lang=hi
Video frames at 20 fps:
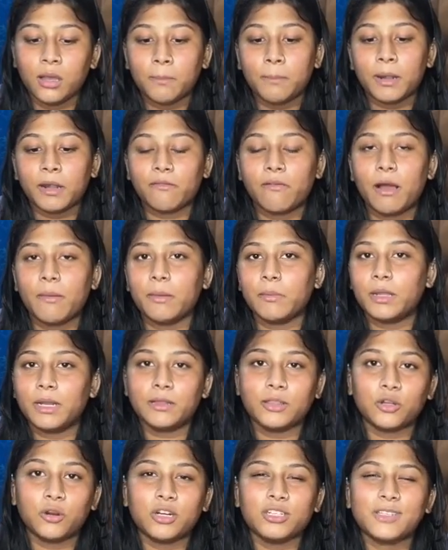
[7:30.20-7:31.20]
बट वहाँ पे मैंने
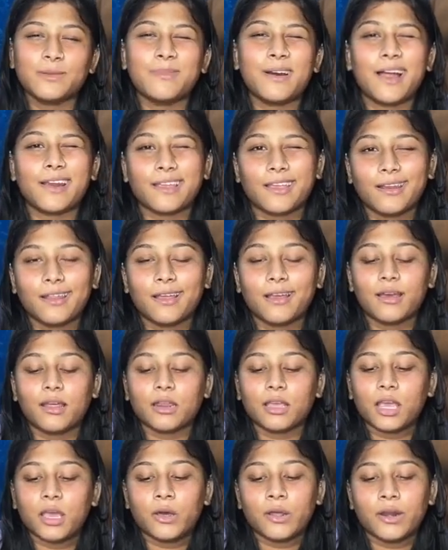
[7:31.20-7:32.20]
थोड़ी सी बार्गेनिंग
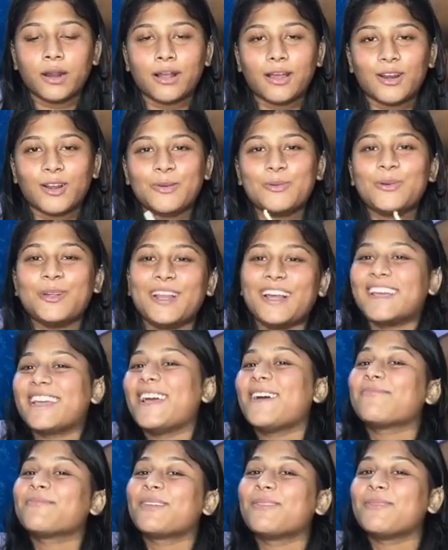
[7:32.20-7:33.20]
करके और अंकल को बोला कि
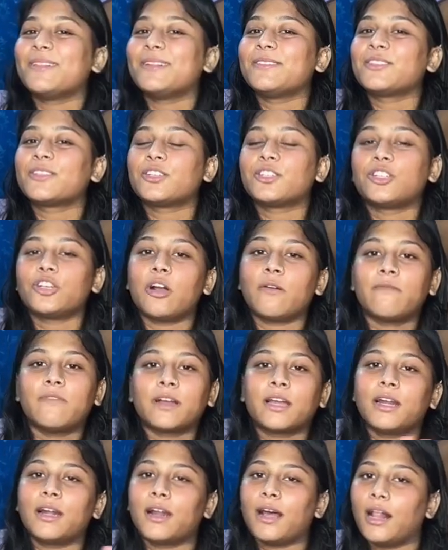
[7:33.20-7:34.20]
आपकी मतलब शॉप
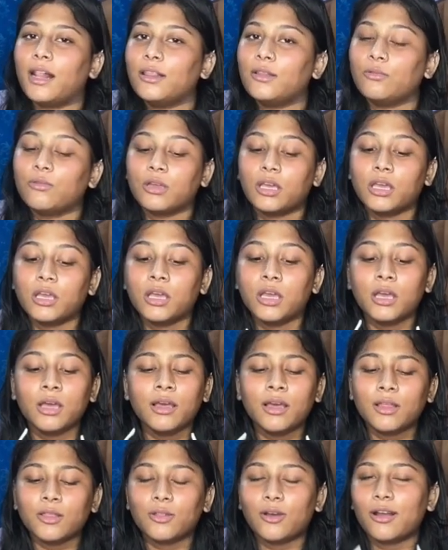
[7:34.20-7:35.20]
वगैरह डाल दूंगी
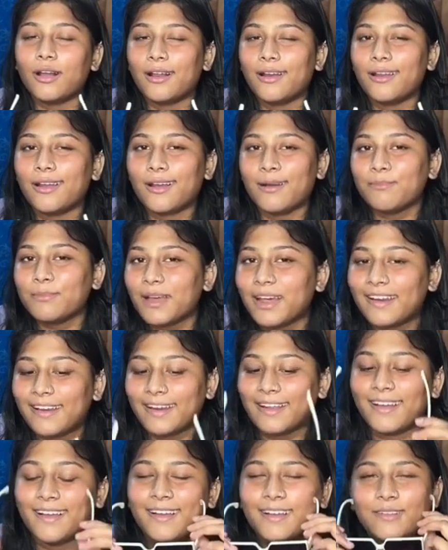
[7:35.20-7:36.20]
तो अंकल ने कम कर
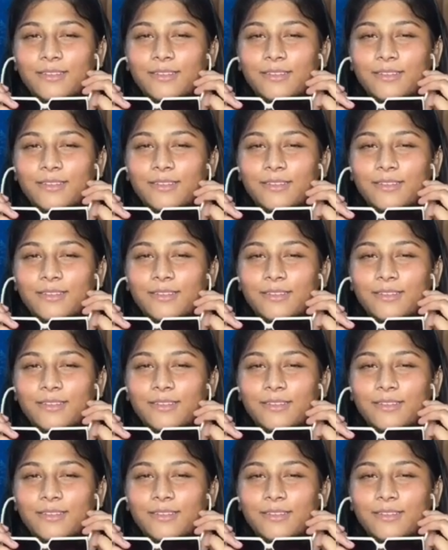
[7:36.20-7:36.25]
लिया